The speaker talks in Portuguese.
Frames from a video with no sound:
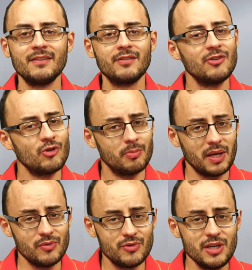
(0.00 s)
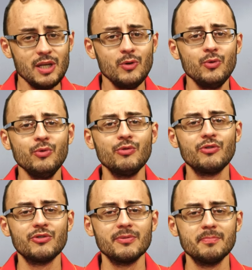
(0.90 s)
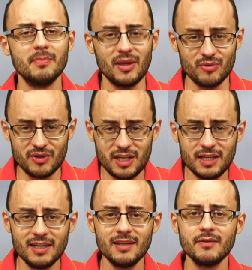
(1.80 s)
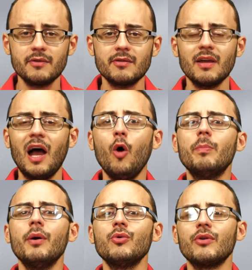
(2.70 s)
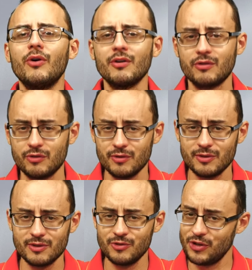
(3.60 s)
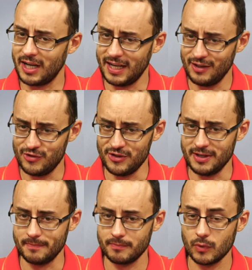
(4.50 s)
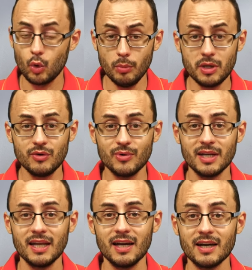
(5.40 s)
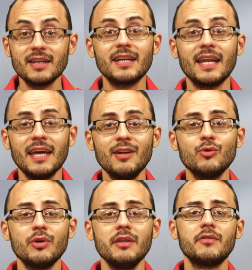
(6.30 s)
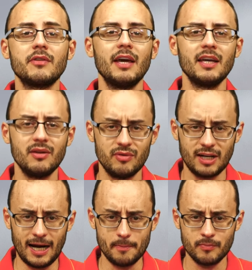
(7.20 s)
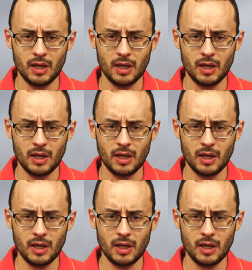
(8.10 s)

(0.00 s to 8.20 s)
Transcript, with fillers: Sejam bem-vindos, bem-vindas ao Pão Nosso de Cada Dia. Comigo, André Luiz Querini Vilar.